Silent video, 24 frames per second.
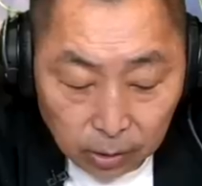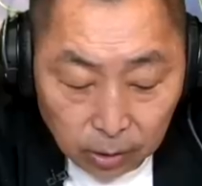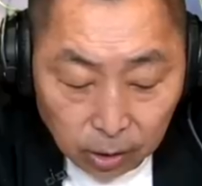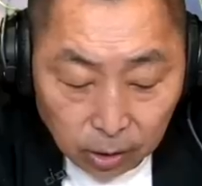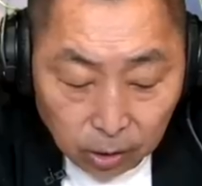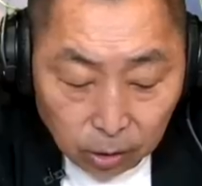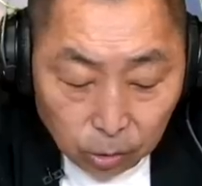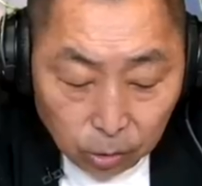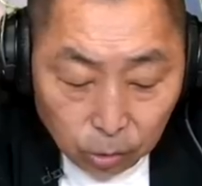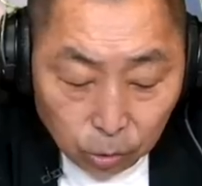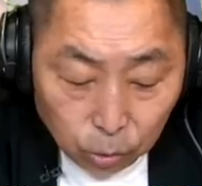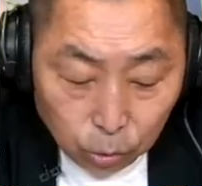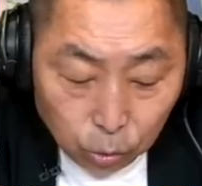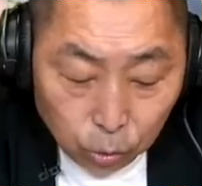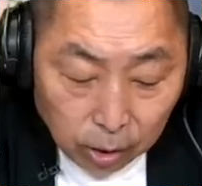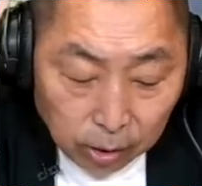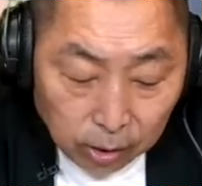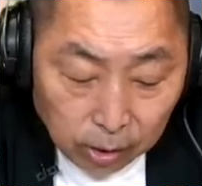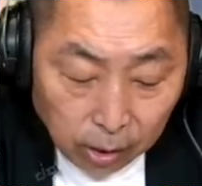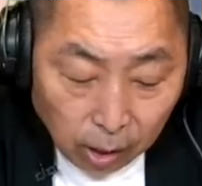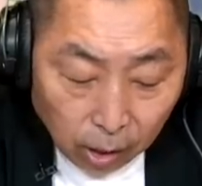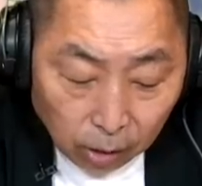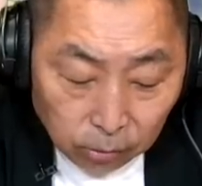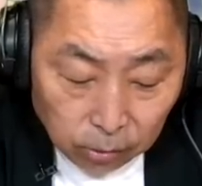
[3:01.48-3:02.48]
支持度
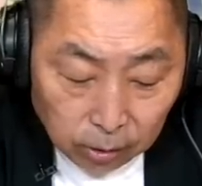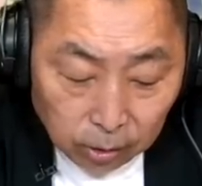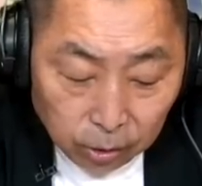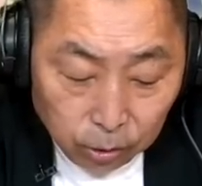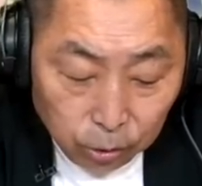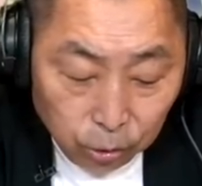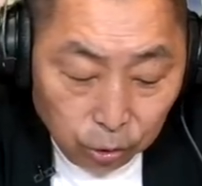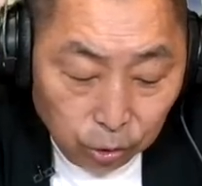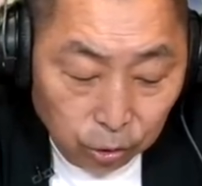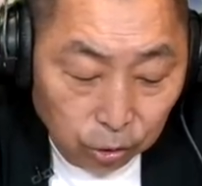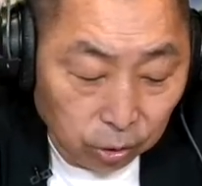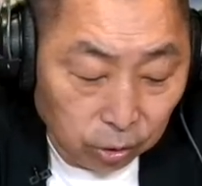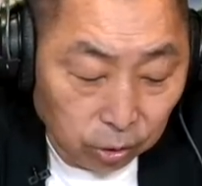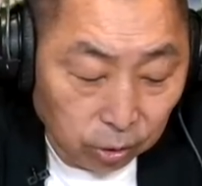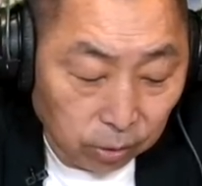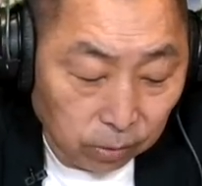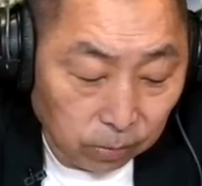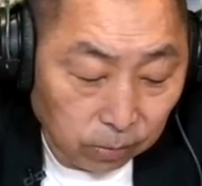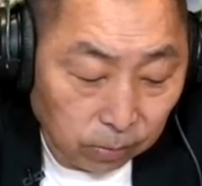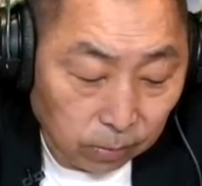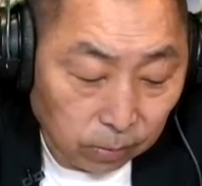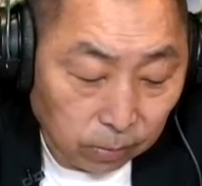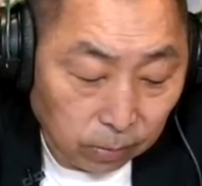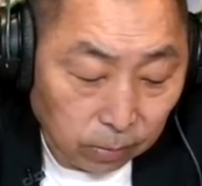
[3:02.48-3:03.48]
最高的
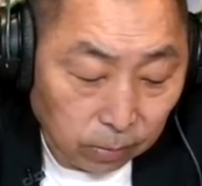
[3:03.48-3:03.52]
是